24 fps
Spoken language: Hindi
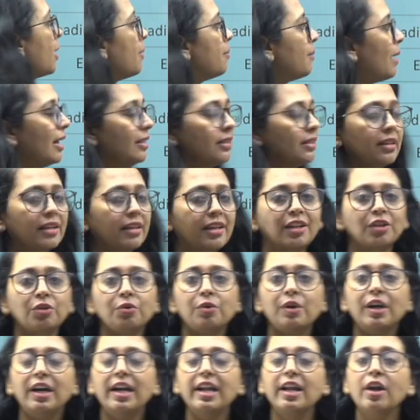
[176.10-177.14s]
बात करें तो
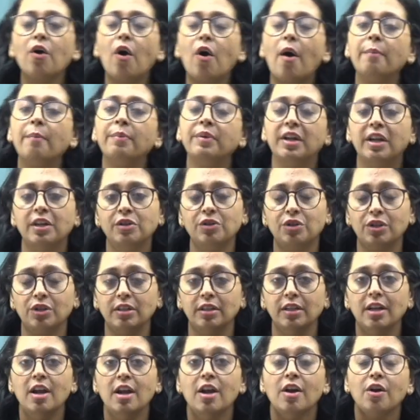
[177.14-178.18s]
रीडिंग कॉम्प्रिहेंशन
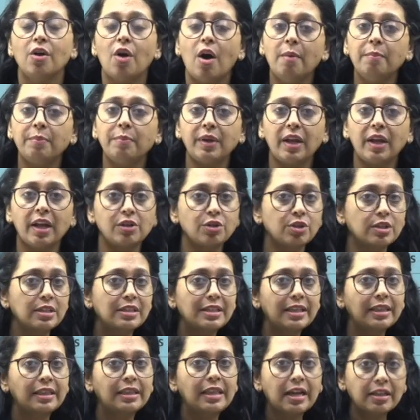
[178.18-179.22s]
कॉम्प्रिहेंशन
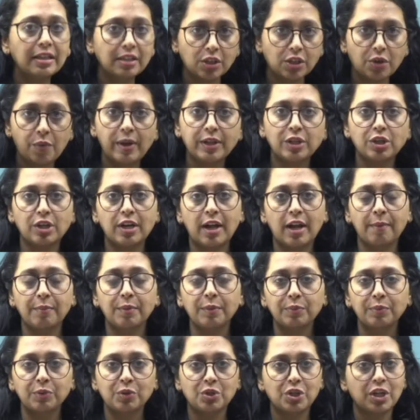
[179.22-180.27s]
से दस क्वेश्चन आपको
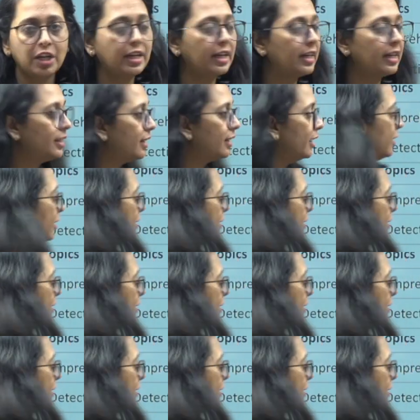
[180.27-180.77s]
पूछे गए थे